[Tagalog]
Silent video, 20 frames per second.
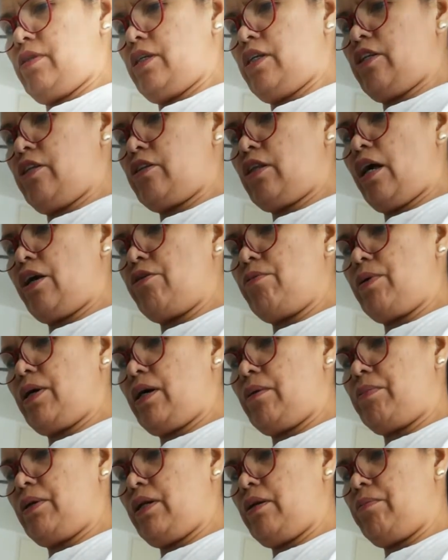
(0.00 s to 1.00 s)
hindi tayo
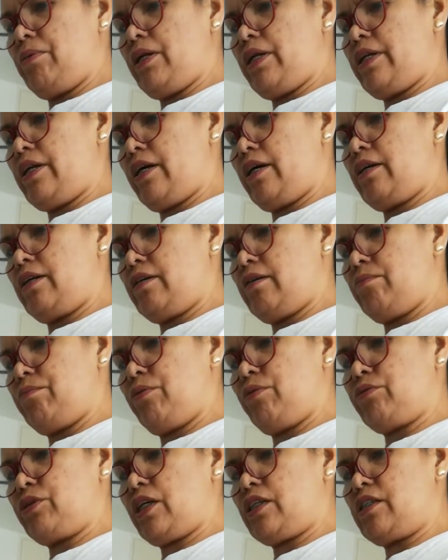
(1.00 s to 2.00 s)
makabili-bili ng
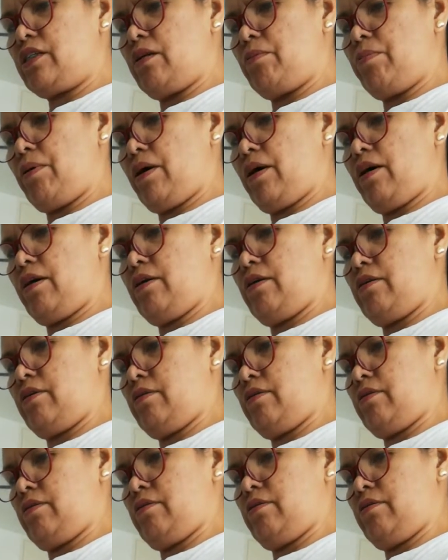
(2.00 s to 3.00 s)
prutas, di ba?
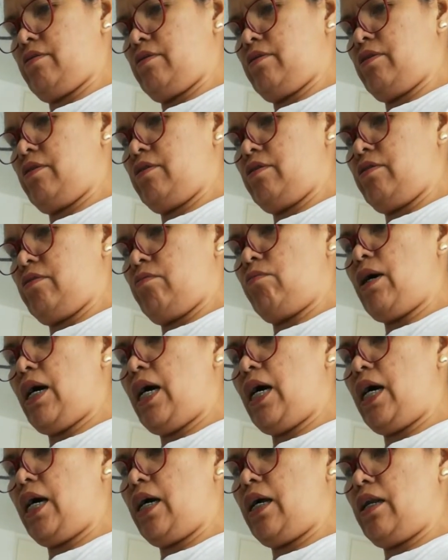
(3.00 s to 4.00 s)

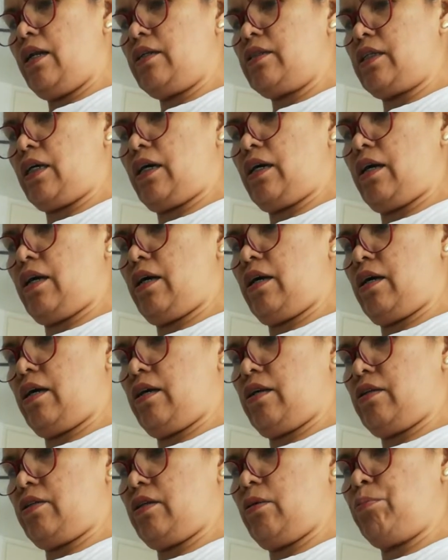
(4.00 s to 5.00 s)
Mahal, saka
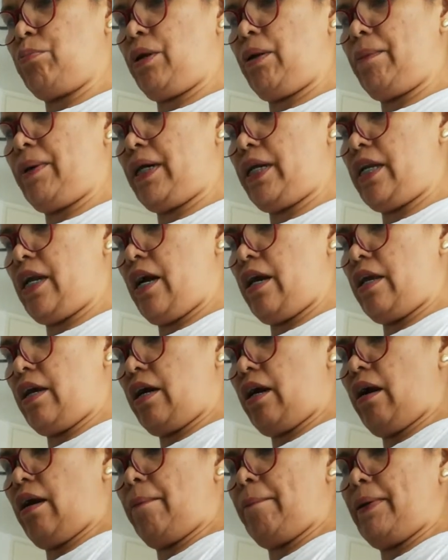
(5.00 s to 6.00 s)
siyempre
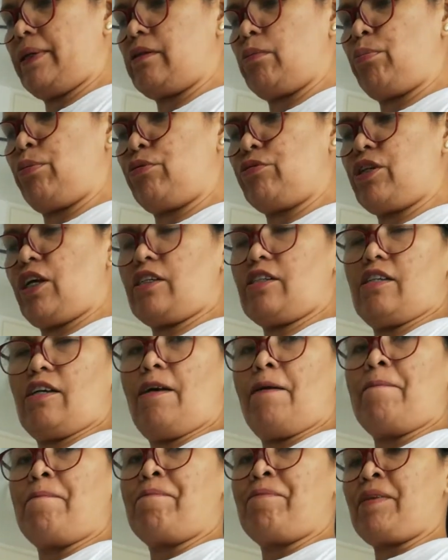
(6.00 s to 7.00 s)
manghinayang ka, imbes prutas,
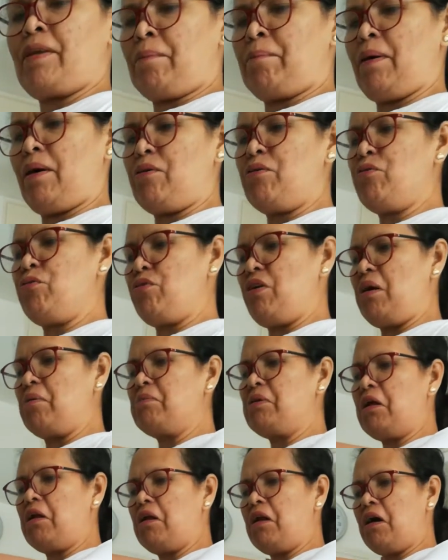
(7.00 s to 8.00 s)
pang
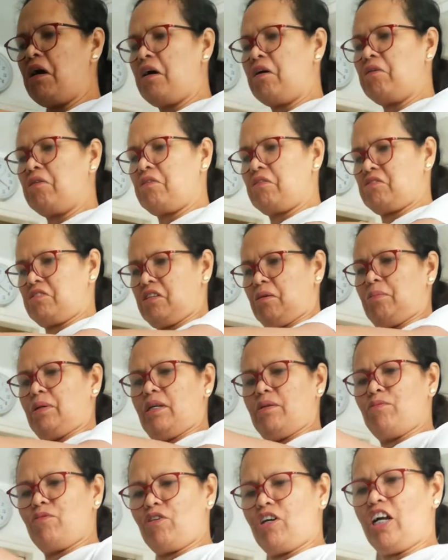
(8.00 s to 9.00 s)
ulam na lang, or
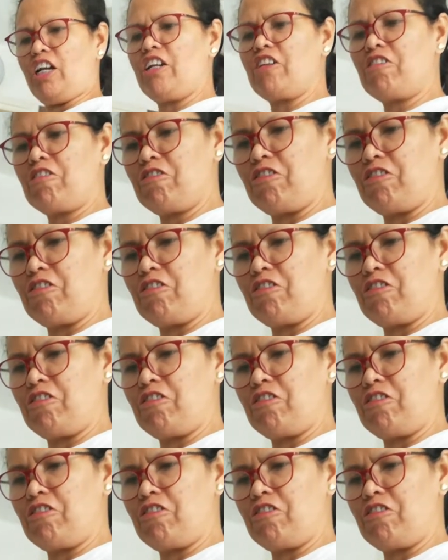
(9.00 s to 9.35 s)
sabihin mong ganito,